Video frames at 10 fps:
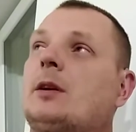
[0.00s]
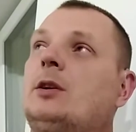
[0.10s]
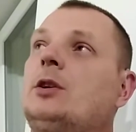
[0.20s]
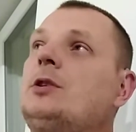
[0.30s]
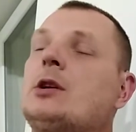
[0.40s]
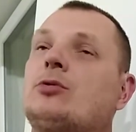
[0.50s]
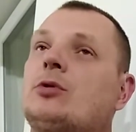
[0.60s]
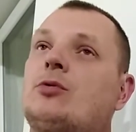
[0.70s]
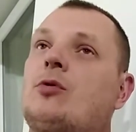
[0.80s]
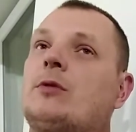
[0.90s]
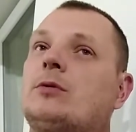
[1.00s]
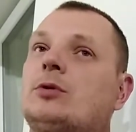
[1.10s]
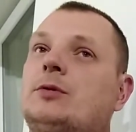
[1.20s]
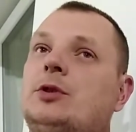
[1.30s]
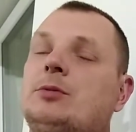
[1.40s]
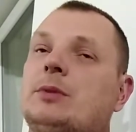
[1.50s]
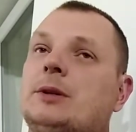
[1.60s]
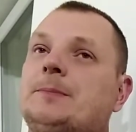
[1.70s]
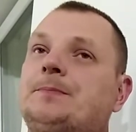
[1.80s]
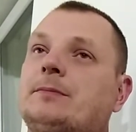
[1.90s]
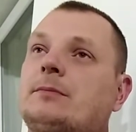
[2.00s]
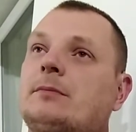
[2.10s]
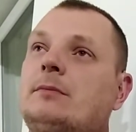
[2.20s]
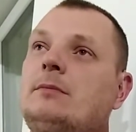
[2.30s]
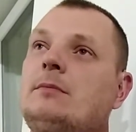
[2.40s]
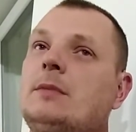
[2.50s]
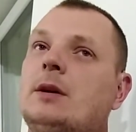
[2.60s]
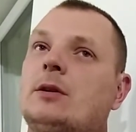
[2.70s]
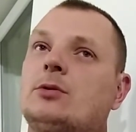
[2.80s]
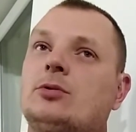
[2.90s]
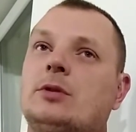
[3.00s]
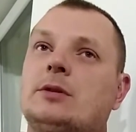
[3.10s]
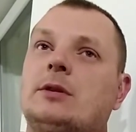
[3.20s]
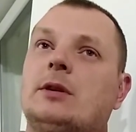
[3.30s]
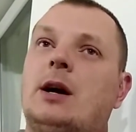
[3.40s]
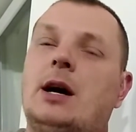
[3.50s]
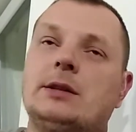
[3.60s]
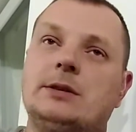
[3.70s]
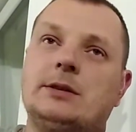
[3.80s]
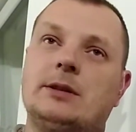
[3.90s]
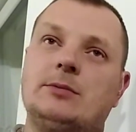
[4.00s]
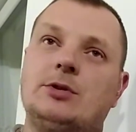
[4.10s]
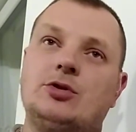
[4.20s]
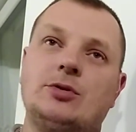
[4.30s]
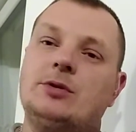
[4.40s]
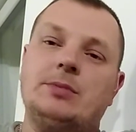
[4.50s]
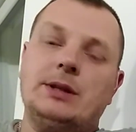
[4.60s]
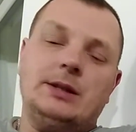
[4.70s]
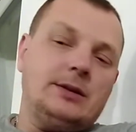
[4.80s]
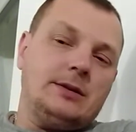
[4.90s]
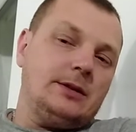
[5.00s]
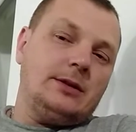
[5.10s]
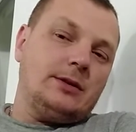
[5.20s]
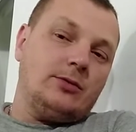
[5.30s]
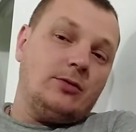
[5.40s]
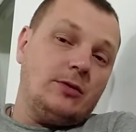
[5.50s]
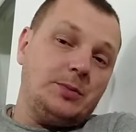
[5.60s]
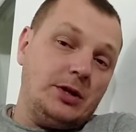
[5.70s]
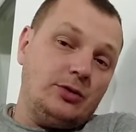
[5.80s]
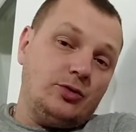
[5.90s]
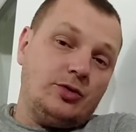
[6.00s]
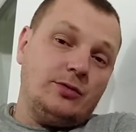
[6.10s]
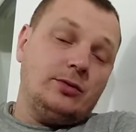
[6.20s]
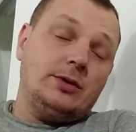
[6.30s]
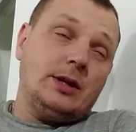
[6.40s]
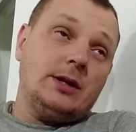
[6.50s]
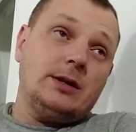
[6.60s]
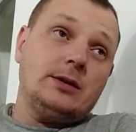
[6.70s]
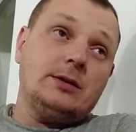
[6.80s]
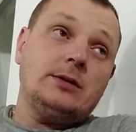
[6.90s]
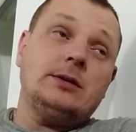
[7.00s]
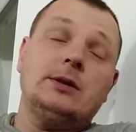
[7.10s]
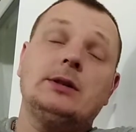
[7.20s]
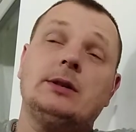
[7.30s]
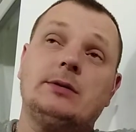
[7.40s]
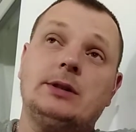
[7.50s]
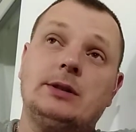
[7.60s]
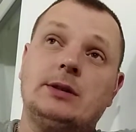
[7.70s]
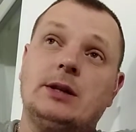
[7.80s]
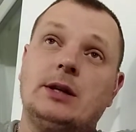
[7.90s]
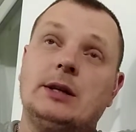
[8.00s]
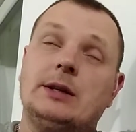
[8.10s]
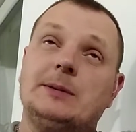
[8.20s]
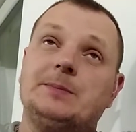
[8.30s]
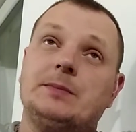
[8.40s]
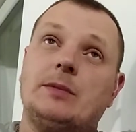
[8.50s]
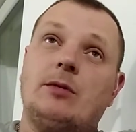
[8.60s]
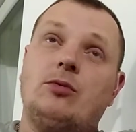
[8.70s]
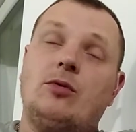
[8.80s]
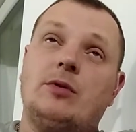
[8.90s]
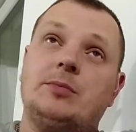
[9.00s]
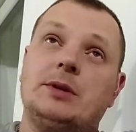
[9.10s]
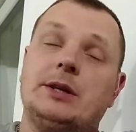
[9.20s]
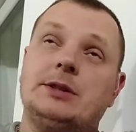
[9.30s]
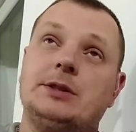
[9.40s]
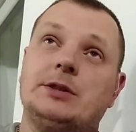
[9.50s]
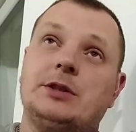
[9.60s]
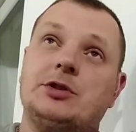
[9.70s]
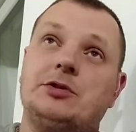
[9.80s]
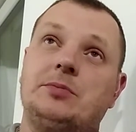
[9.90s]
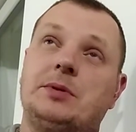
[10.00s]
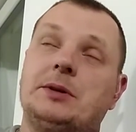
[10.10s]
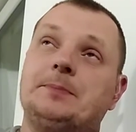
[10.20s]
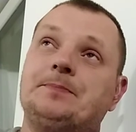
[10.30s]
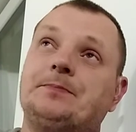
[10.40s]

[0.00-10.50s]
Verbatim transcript: И нету такого вот, видимо, кто-то сглазит, там ничего не боится, ни такого вообще не существует. Э, и говорит, Вова бригадир наш, типа,